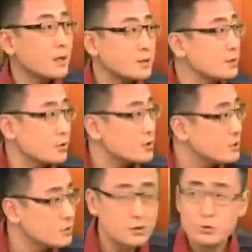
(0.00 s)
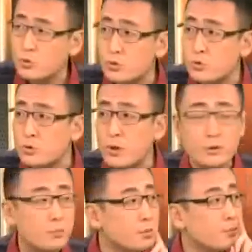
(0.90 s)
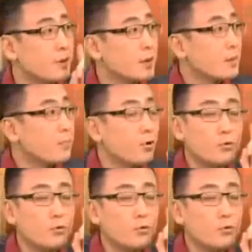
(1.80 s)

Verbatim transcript: 那真叫清清楚楚、原原本本。